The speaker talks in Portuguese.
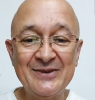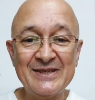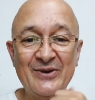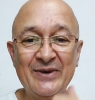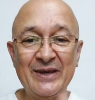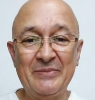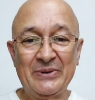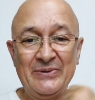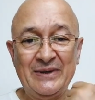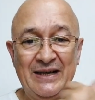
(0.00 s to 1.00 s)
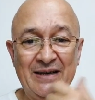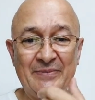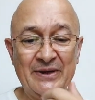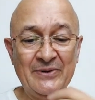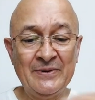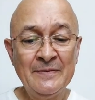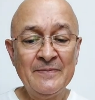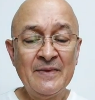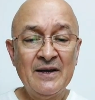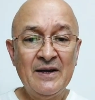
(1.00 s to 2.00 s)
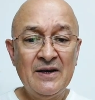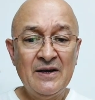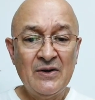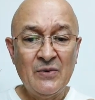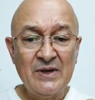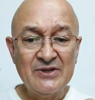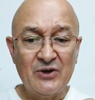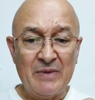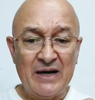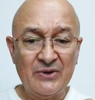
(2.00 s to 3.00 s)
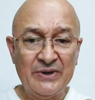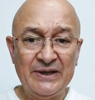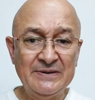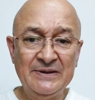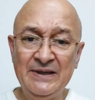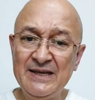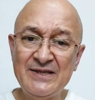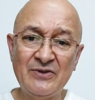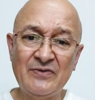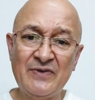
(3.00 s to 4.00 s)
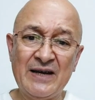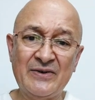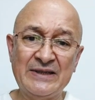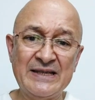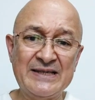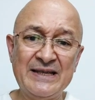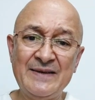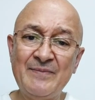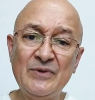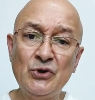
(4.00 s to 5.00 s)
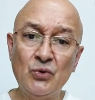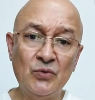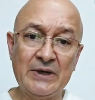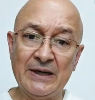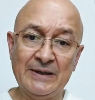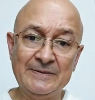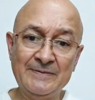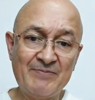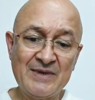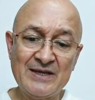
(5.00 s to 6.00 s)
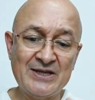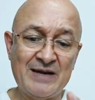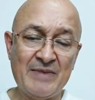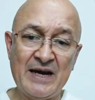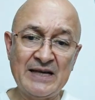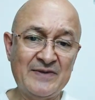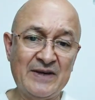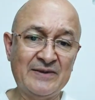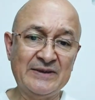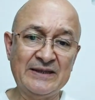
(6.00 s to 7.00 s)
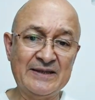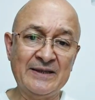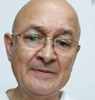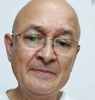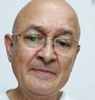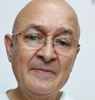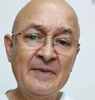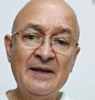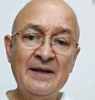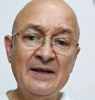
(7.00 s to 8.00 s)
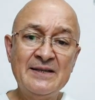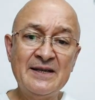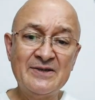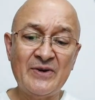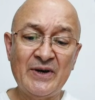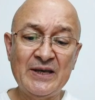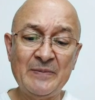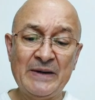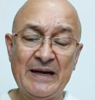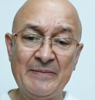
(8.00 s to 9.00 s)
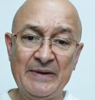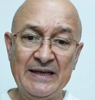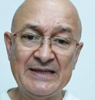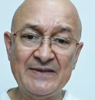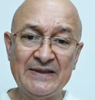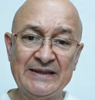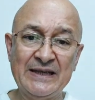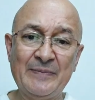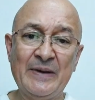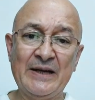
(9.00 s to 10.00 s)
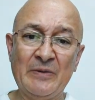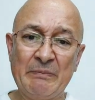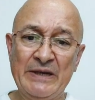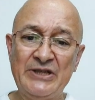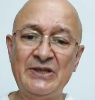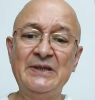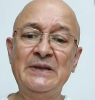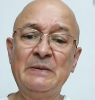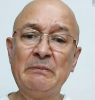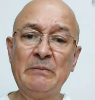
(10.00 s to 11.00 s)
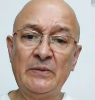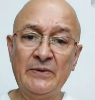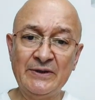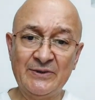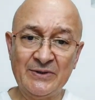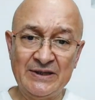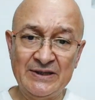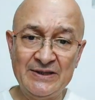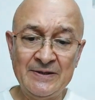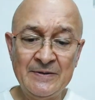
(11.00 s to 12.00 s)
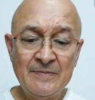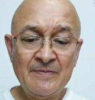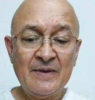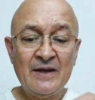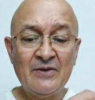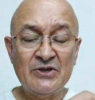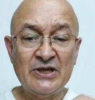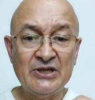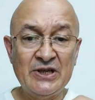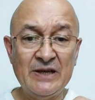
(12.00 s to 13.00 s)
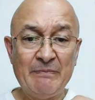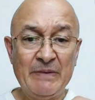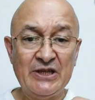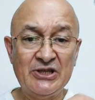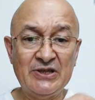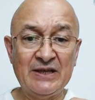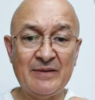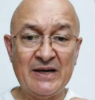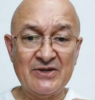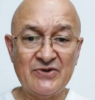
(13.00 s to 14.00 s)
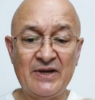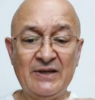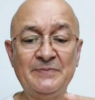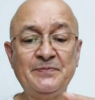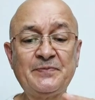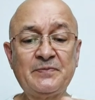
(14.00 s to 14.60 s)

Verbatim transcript: seu anzal quebrou, abriu. O anzal maruri, ah, isso não vai acontecer nunca, jamais vai acontecer. Esse anzal aqui para abrir, você vai ter que pegar um peixe muito grande. Eu já tirei peixe na Amazônia